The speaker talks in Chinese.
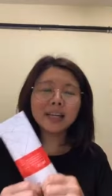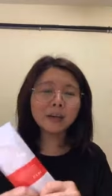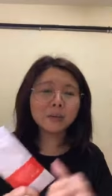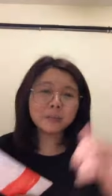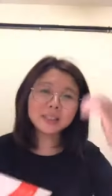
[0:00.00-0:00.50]

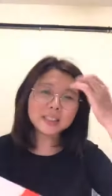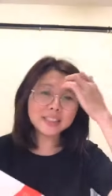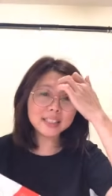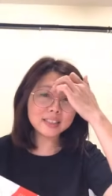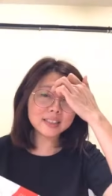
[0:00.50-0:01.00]
让我们
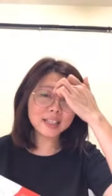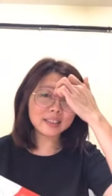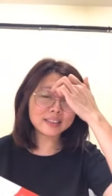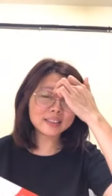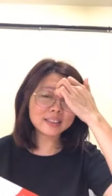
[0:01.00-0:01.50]
的心
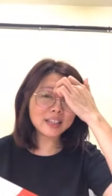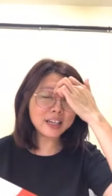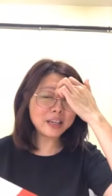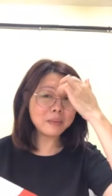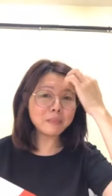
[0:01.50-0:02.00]
脏
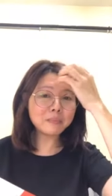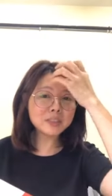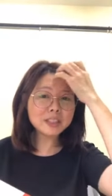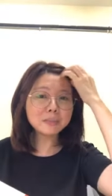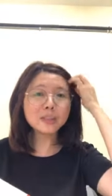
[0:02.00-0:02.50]
这以
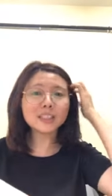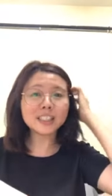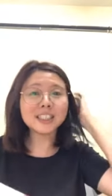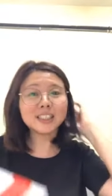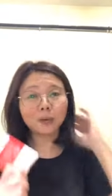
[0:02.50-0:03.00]
这么
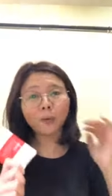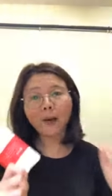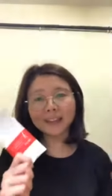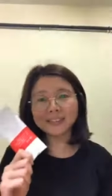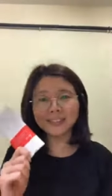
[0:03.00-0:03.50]
的喜
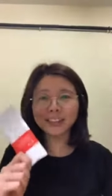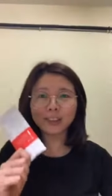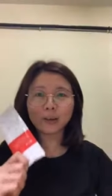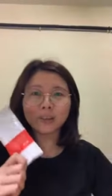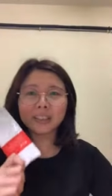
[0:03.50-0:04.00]
欢
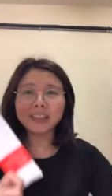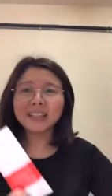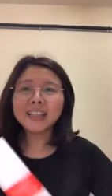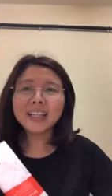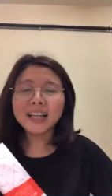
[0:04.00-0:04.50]
里头
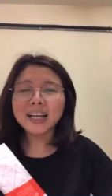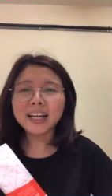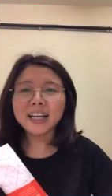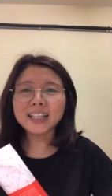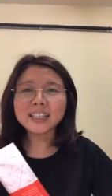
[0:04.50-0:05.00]
的，
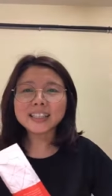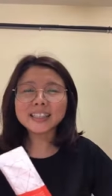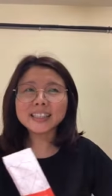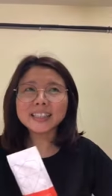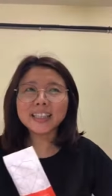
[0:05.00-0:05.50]
呃
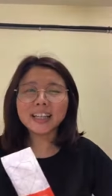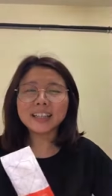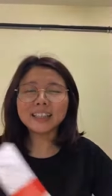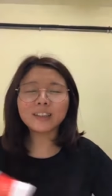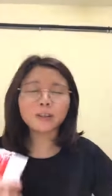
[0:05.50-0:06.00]

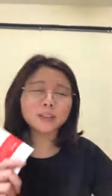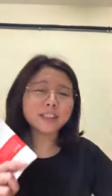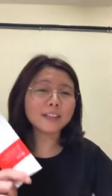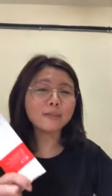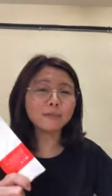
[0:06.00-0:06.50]
呃里头
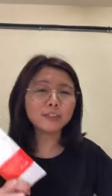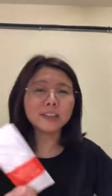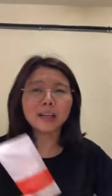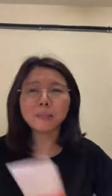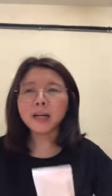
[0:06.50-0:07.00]
的成
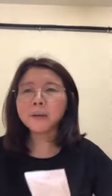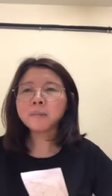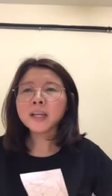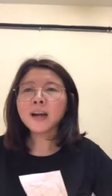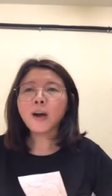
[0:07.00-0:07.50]
分好不
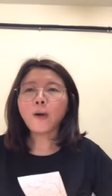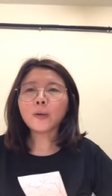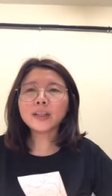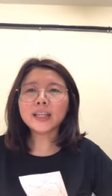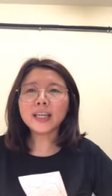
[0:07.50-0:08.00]

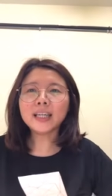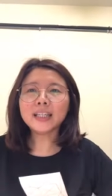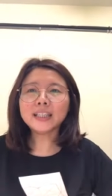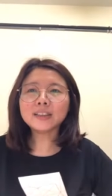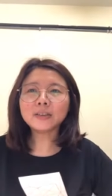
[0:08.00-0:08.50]
好？OK，
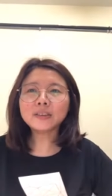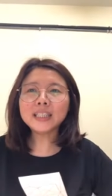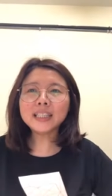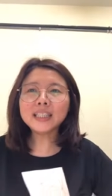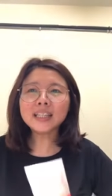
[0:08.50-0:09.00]
里头
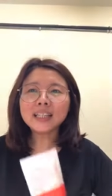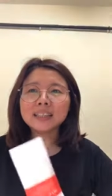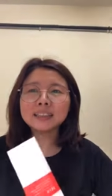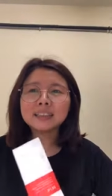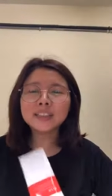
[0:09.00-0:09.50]
第一
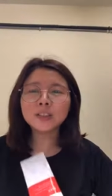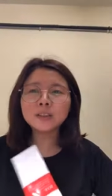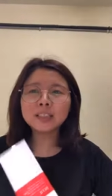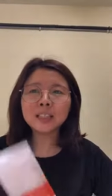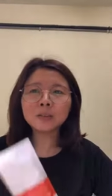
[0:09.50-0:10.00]
样，其
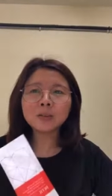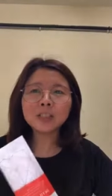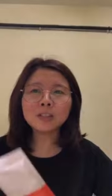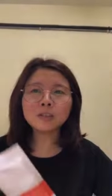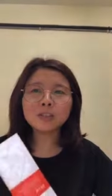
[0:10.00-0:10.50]
中一样东
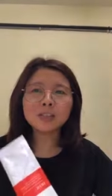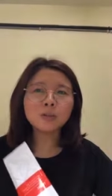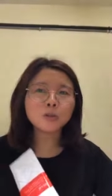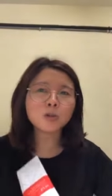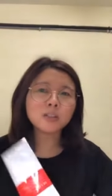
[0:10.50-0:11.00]
西就是
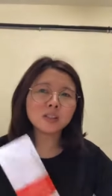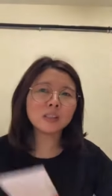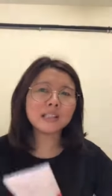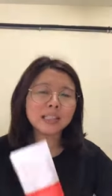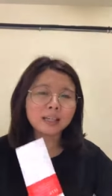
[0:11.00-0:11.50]
叫左
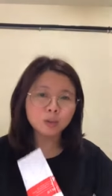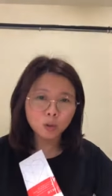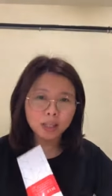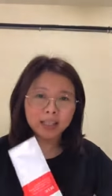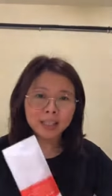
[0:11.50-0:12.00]
旋精氨
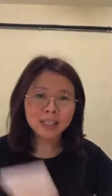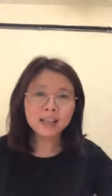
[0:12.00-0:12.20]
酸，